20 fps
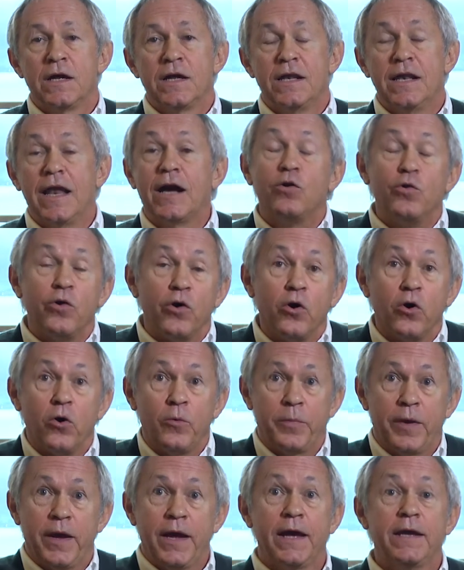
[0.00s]
La Cour
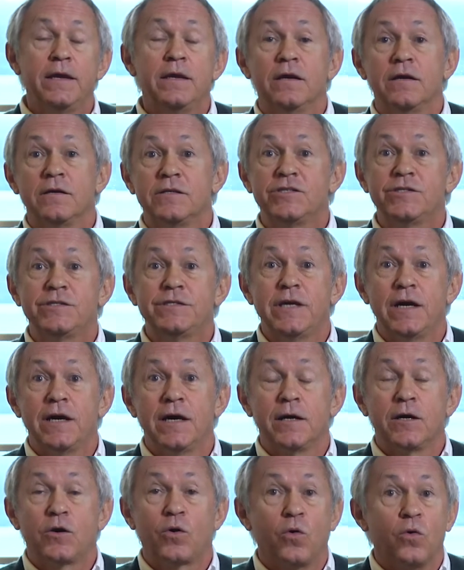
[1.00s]
européenne
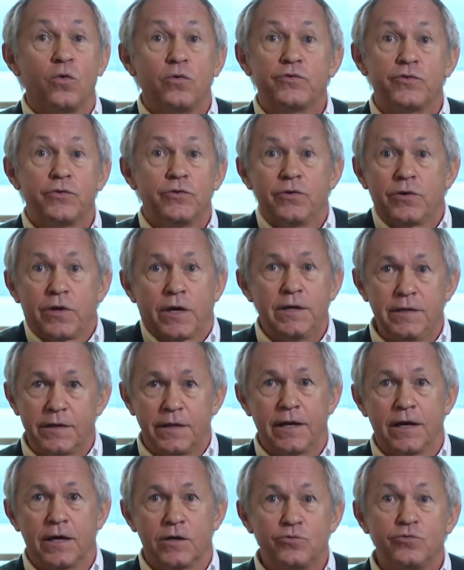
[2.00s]
tient compte de
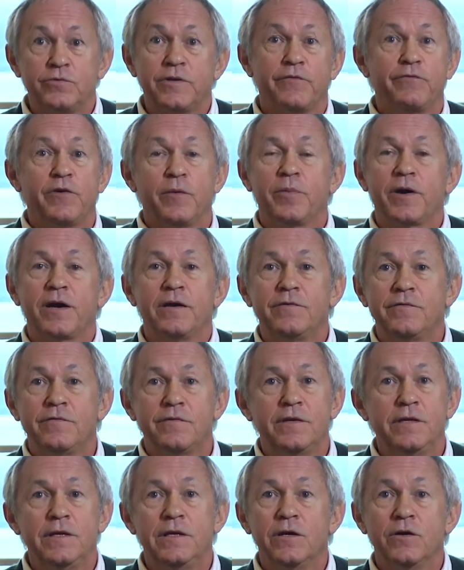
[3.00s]
critères tout à fait
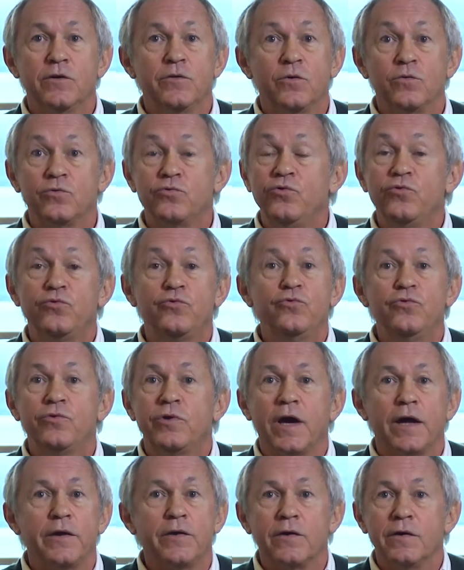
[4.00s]
précis, euh, donc du,
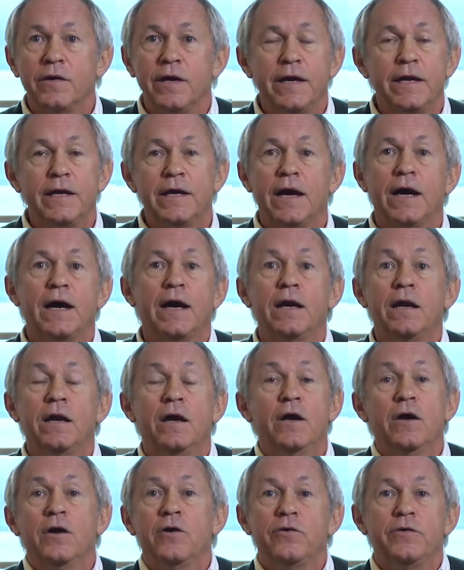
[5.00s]
cadre légal,
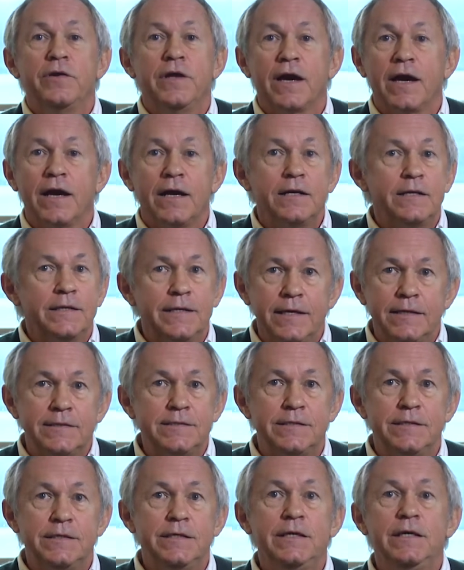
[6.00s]
euh, des règles
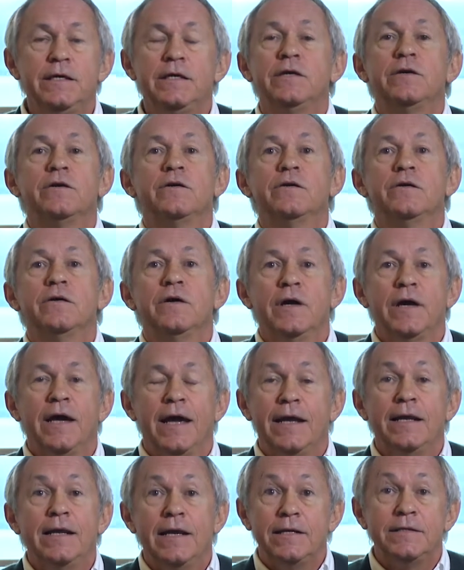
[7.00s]
d'éthique. Euh,
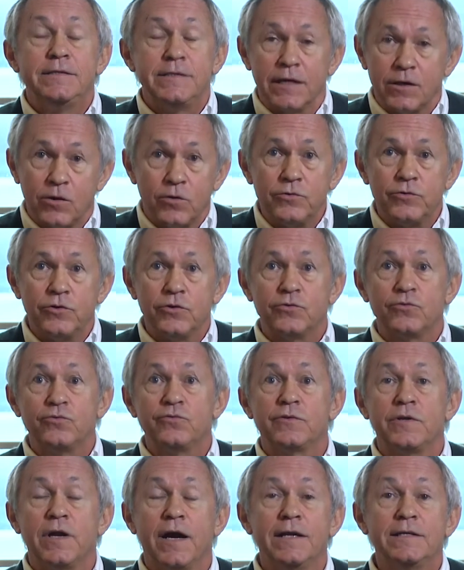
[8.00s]
elle, tient compte de tout
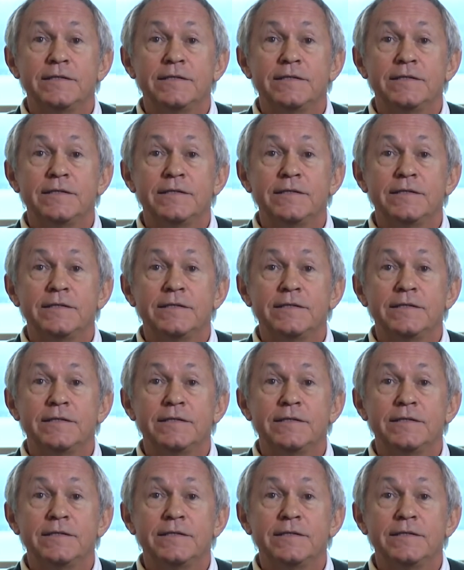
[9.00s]
cela.